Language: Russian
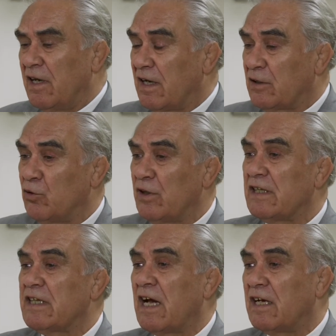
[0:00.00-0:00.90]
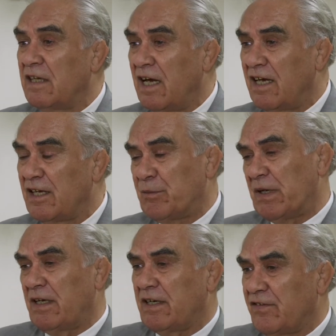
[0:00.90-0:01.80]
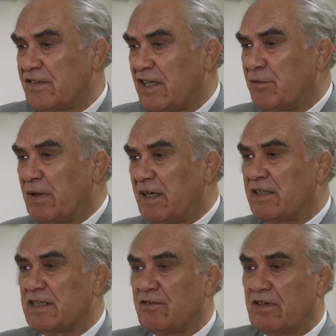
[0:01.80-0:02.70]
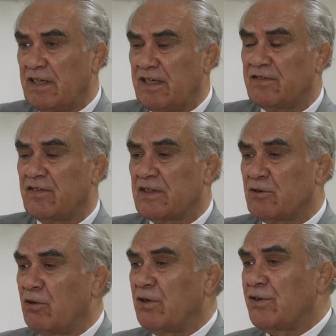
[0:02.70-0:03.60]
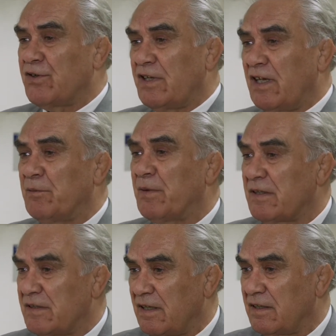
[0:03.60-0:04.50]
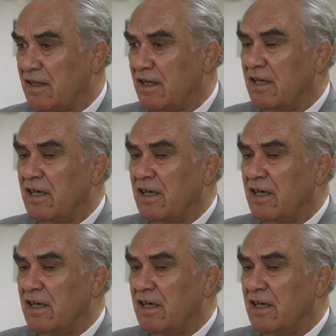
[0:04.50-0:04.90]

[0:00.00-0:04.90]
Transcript: которые тогда имели коэффициент полезного действия 44%.